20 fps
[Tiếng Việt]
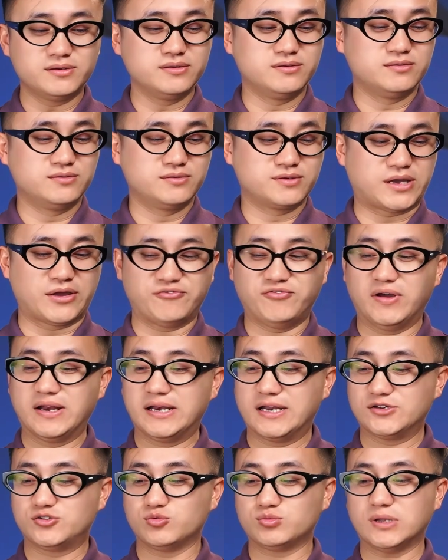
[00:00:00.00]
từ cái
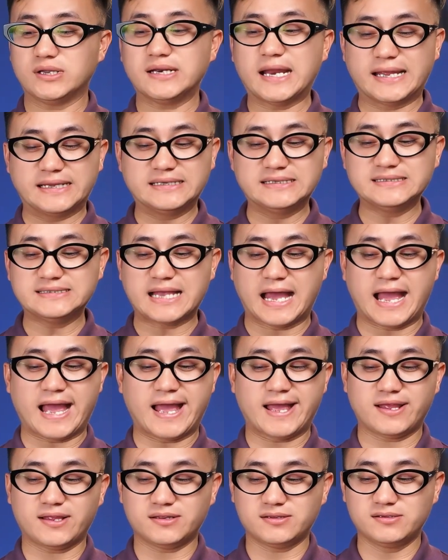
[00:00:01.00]
phần là chúng ta đánh
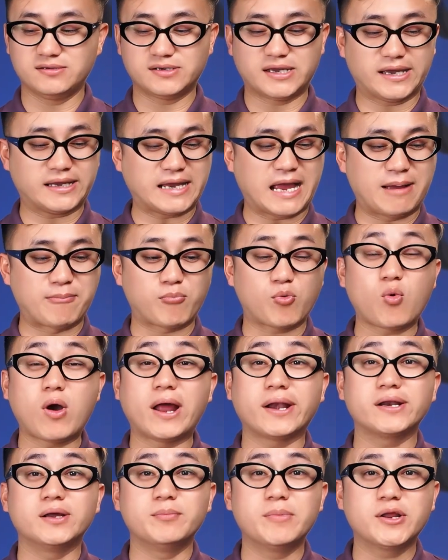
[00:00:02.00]
giá từ cái cảm
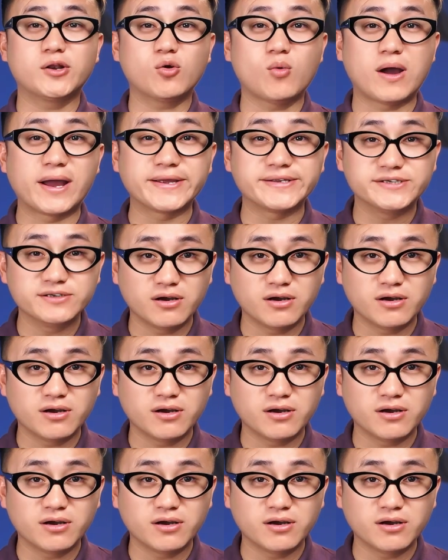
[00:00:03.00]
quan ở bên ngoài